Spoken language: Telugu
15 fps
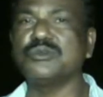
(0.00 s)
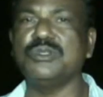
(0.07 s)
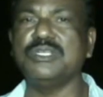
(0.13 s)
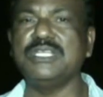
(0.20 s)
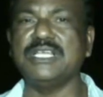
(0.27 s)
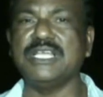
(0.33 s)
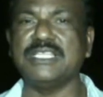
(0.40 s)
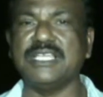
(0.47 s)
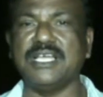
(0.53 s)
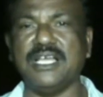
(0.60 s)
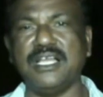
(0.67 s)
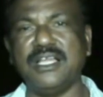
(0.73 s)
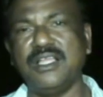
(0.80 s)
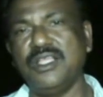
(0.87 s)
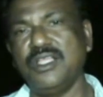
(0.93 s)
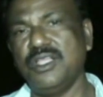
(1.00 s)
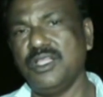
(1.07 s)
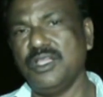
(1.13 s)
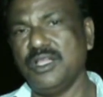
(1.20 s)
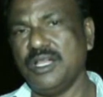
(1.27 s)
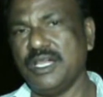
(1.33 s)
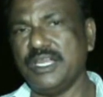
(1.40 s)
వేసుకొని గత
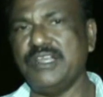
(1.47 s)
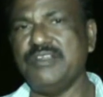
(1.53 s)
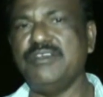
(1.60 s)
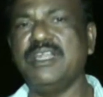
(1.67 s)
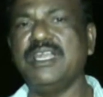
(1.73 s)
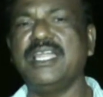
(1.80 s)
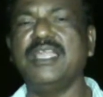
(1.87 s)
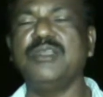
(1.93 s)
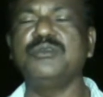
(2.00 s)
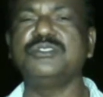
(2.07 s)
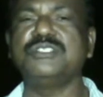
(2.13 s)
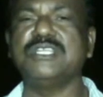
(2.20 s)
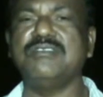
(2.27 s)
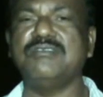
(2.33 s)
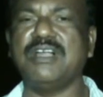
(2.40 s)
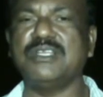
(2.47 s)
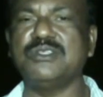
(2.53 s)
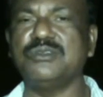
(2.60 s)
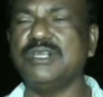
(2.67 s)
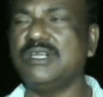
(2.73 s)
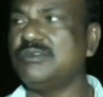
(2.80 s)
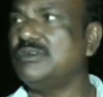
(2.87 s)
రెండు వేల నాలుగు నుంచి
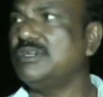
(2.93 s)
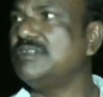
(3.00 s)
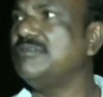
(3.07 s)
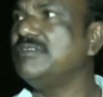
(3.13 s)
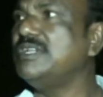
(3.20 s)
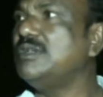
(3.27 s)
వాడుతున్నటువంటి